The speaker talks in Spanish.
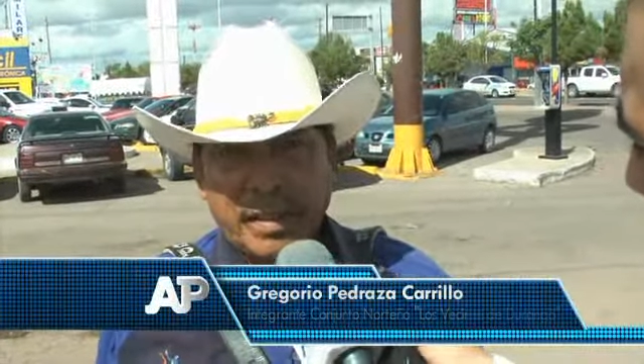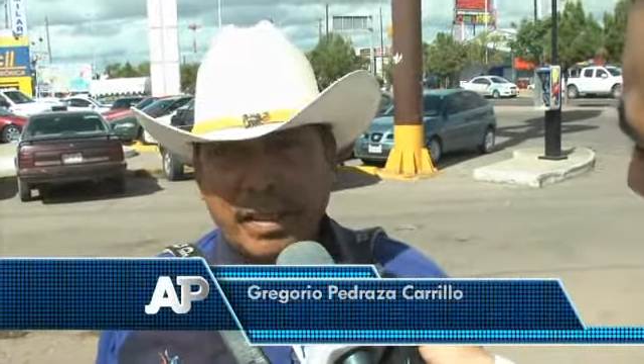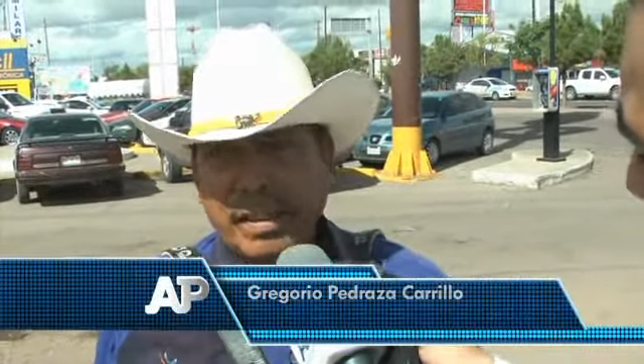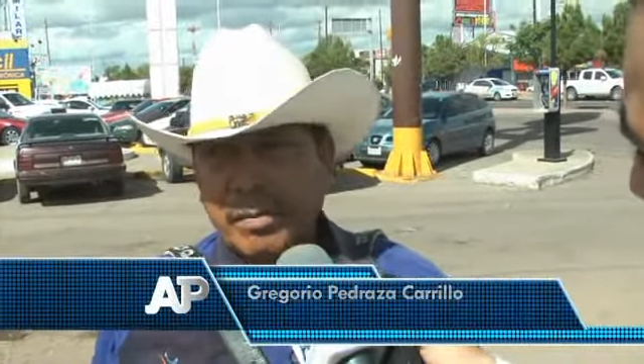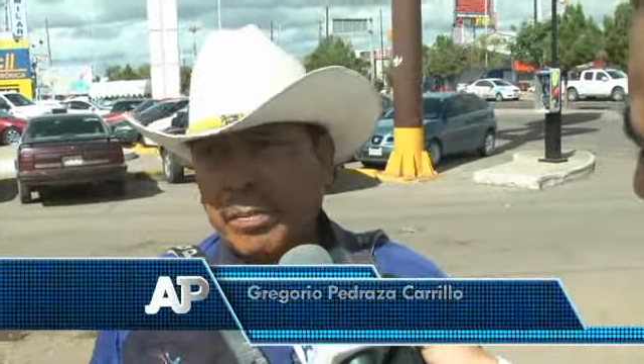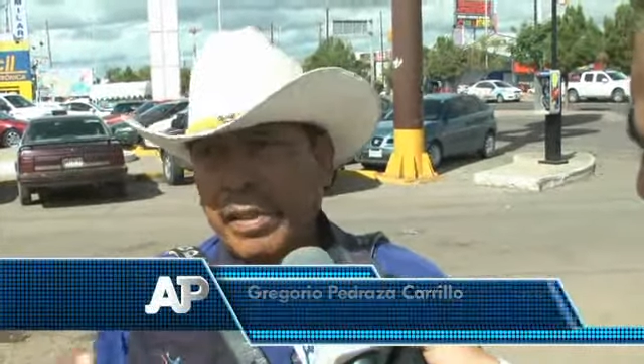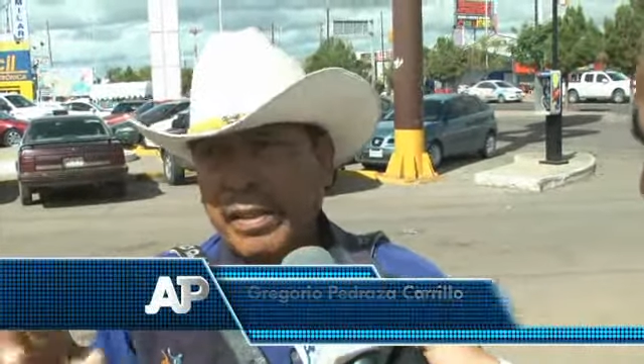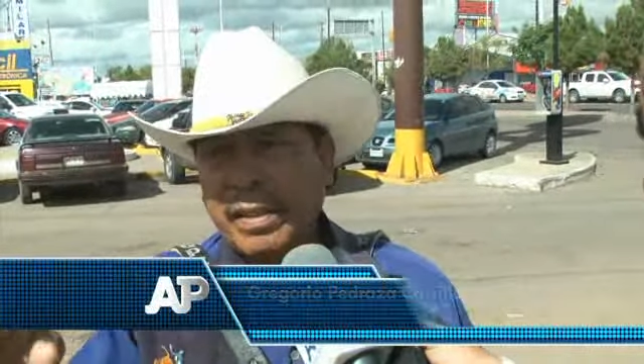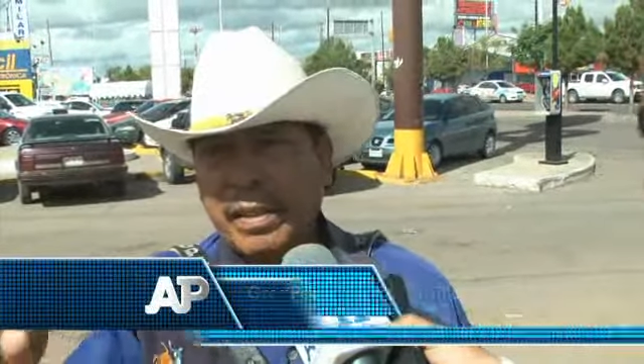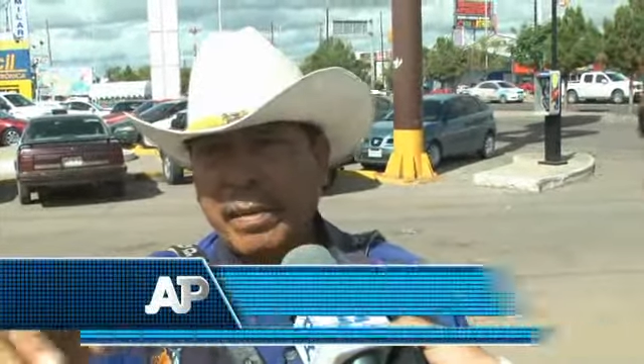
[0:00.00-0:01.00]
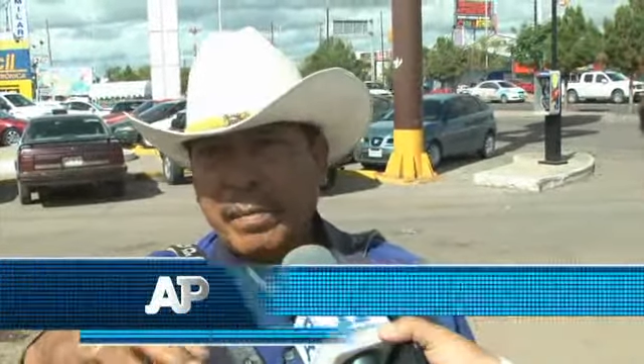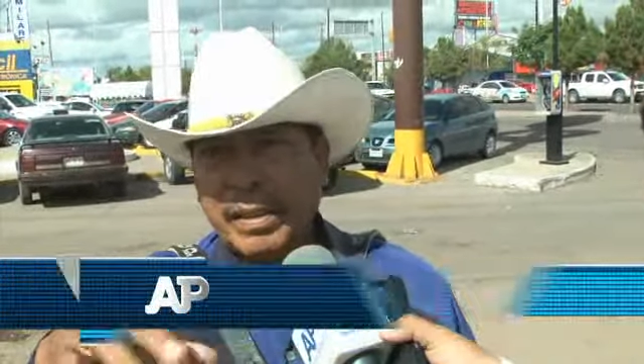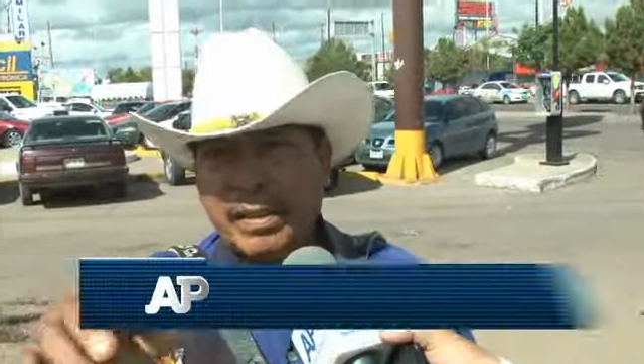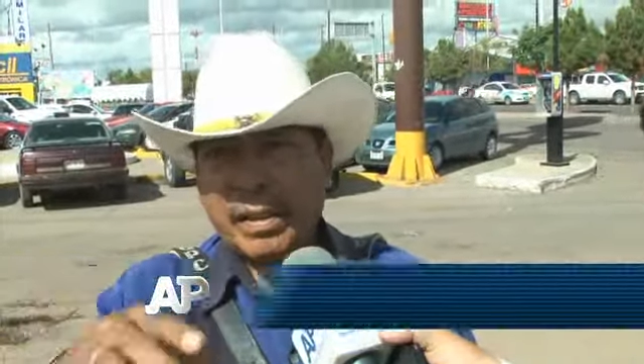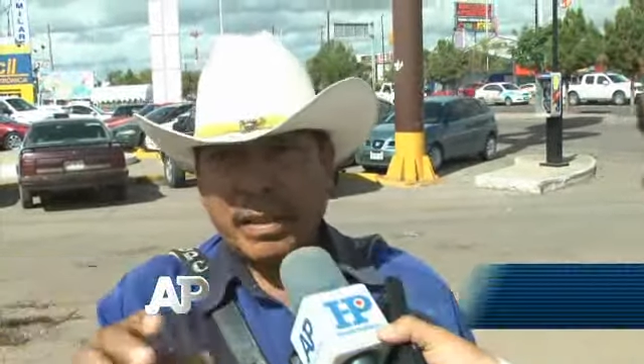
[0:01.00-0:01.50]
salíamos por allí, en
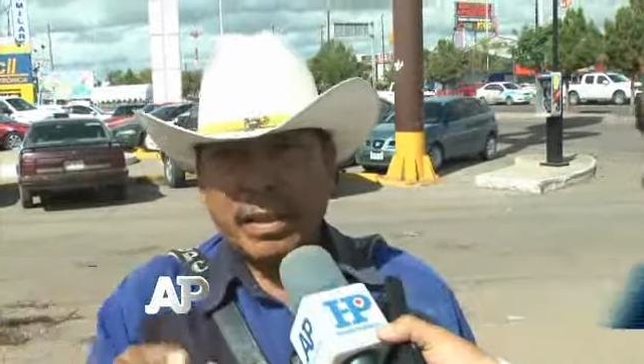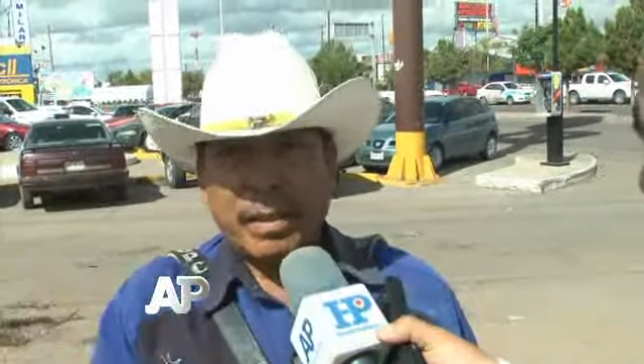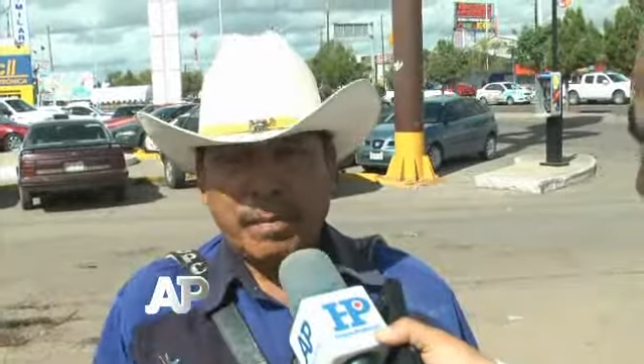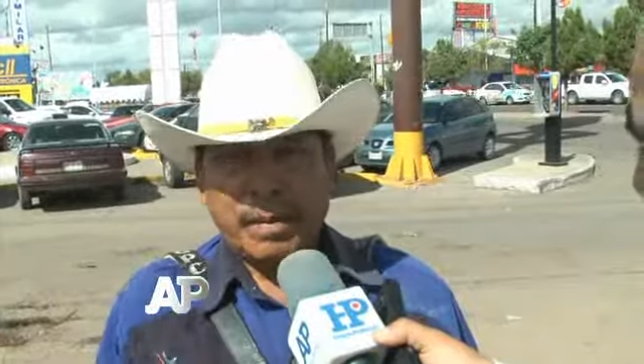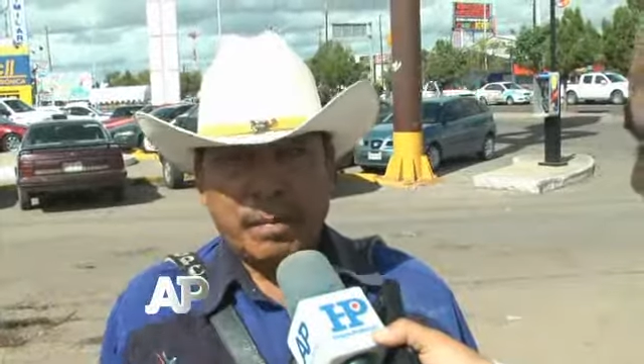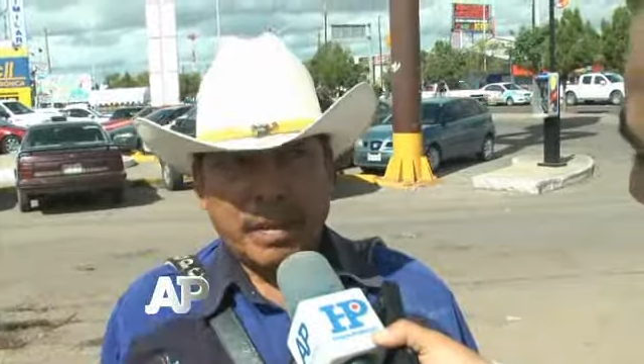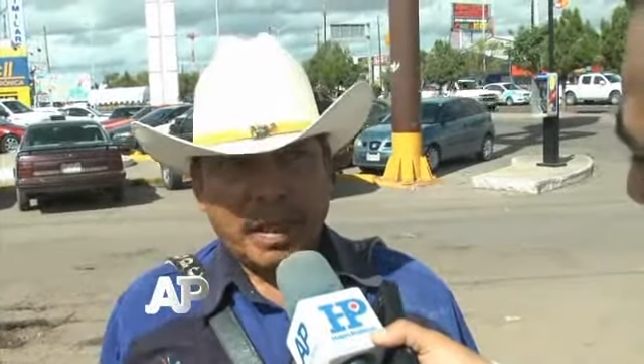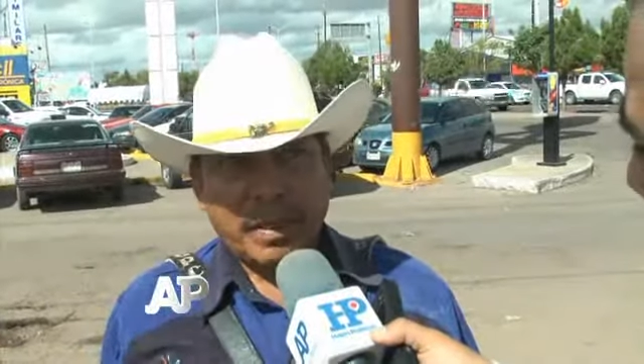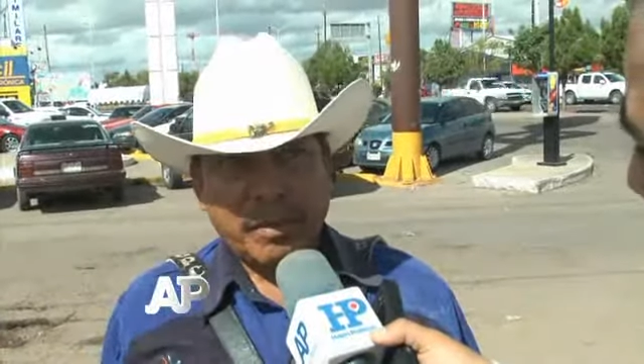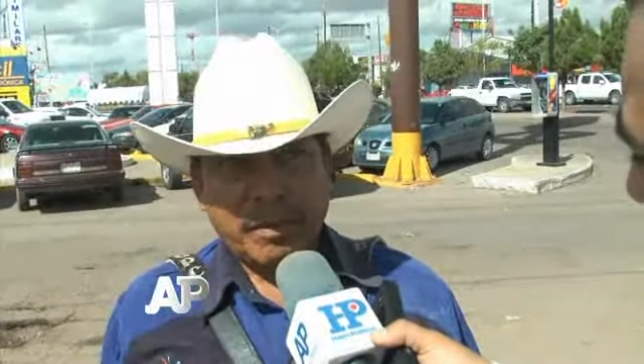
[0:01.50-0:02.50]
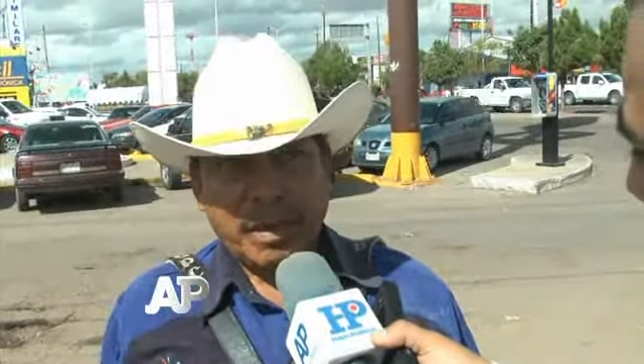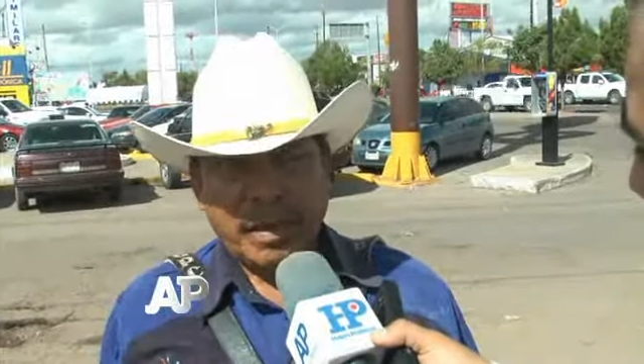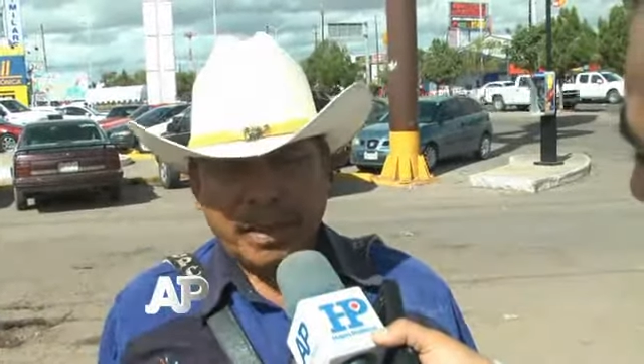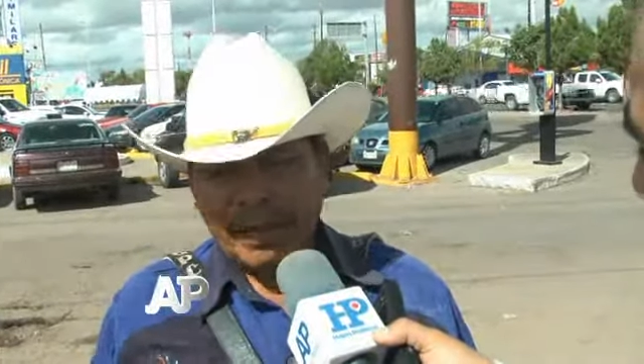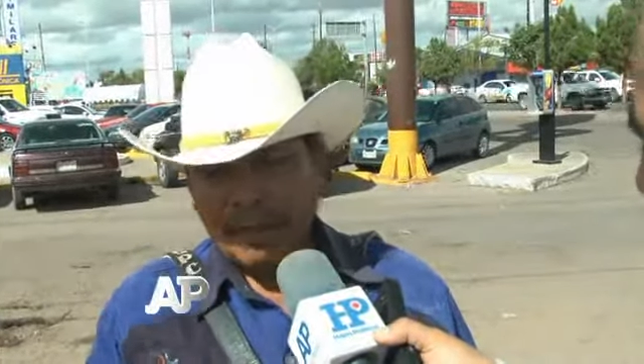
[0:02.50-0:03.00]
veces allí en la misma
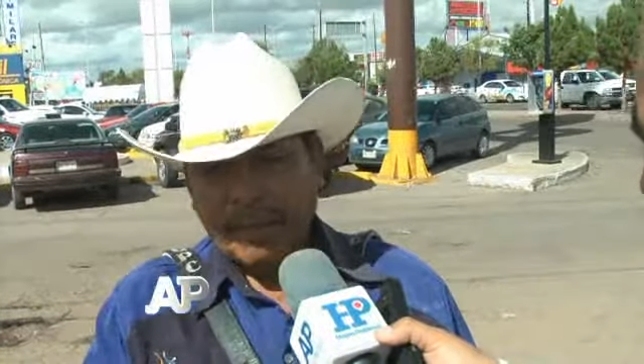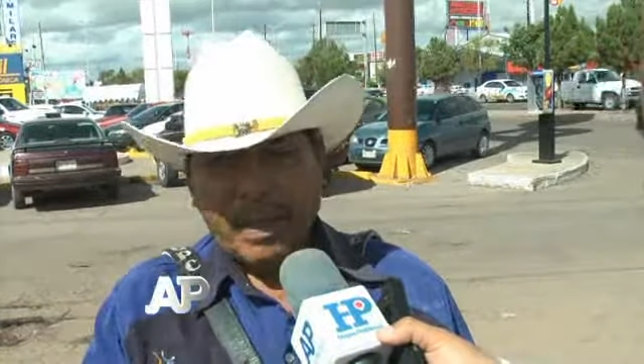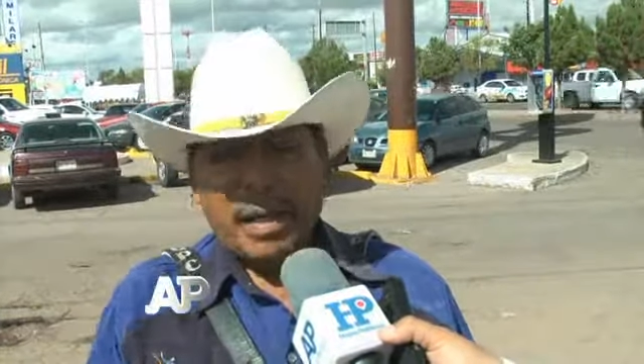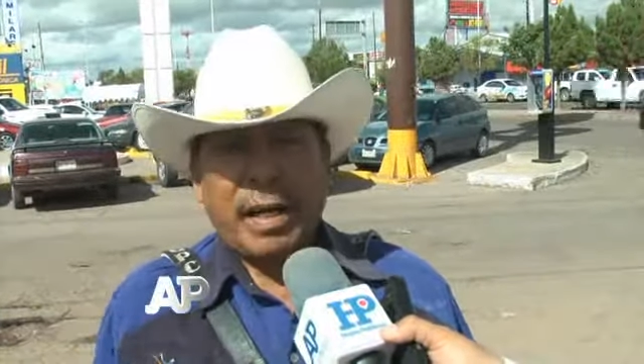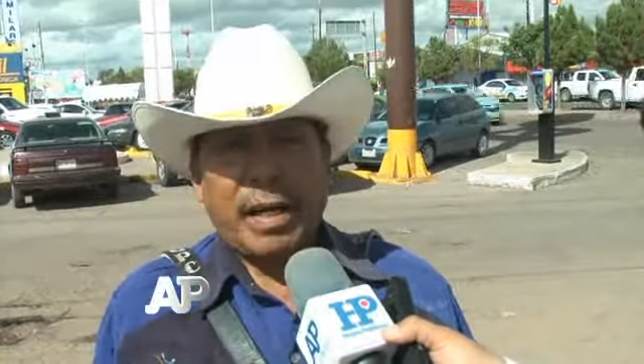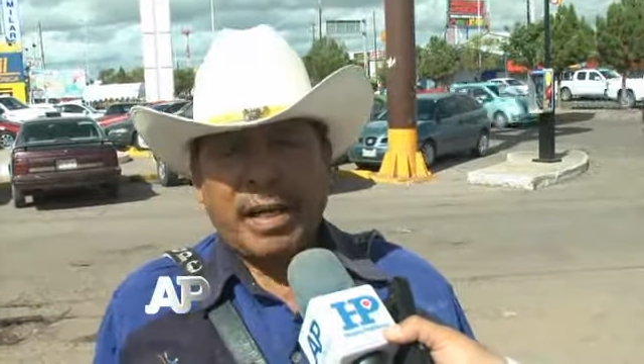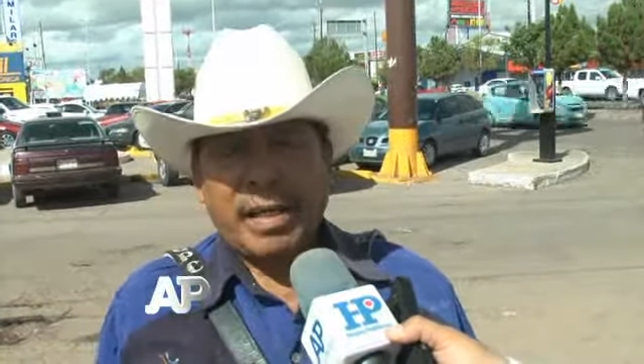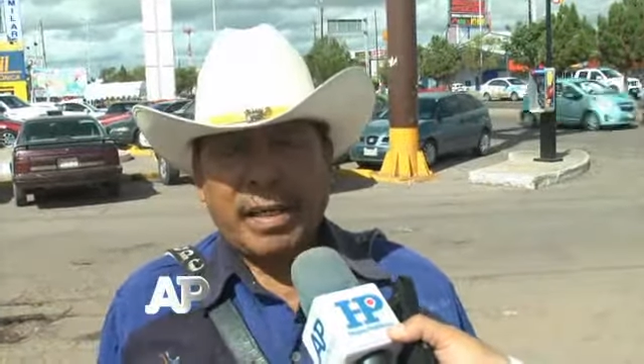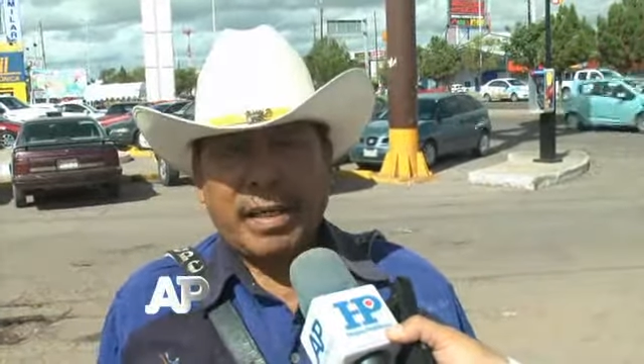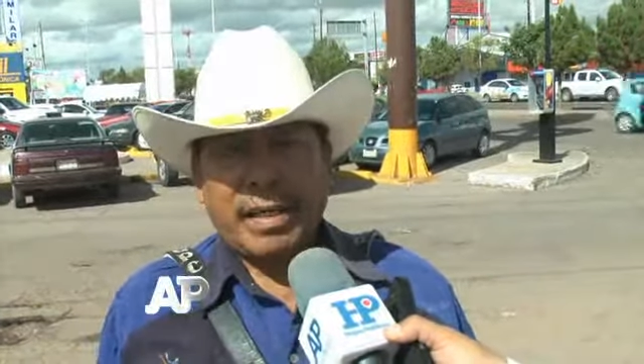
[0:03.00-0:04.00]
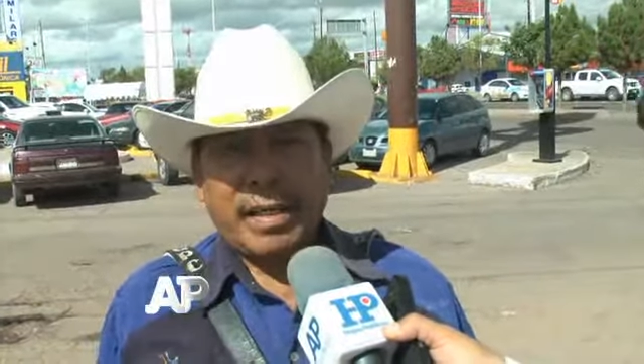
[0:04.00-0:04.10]
ciudad, a,